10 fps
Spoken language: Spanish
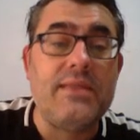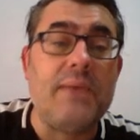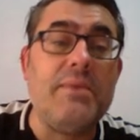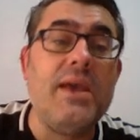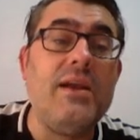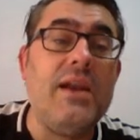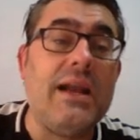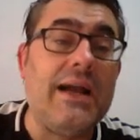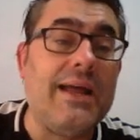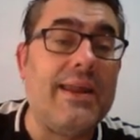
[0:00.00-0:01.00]
también
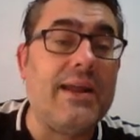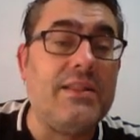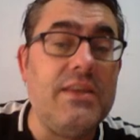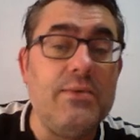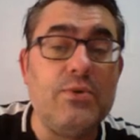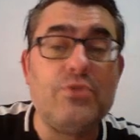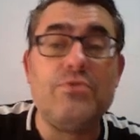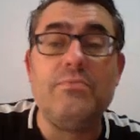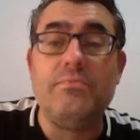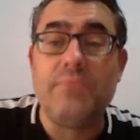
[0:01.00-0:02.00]
la caja de
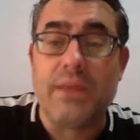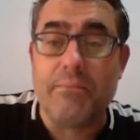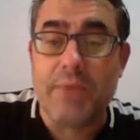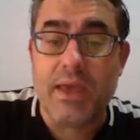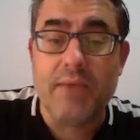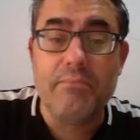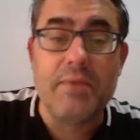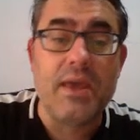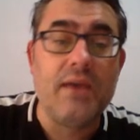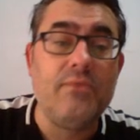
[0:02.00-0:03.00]
reactivos. También,
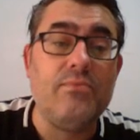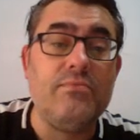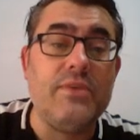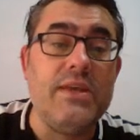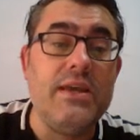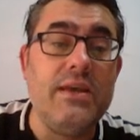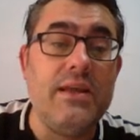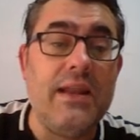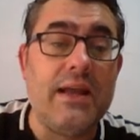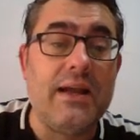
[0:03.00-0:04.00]
bien. Y
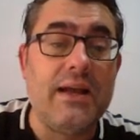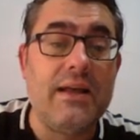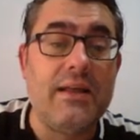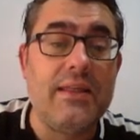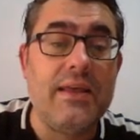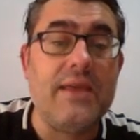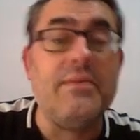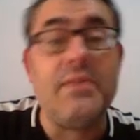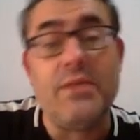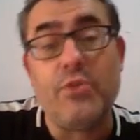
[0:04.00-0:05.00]
la caja de,
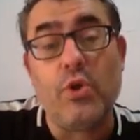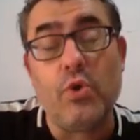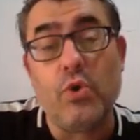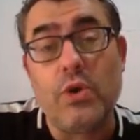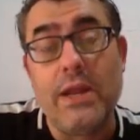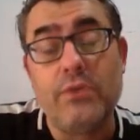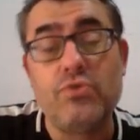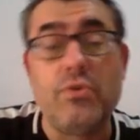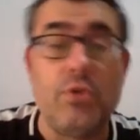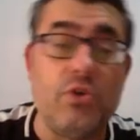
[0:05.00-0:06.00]
tanto
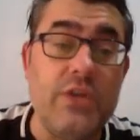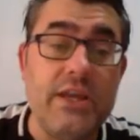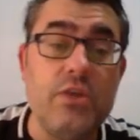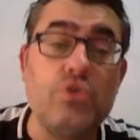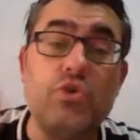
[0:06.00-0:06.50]
claros como los líquidos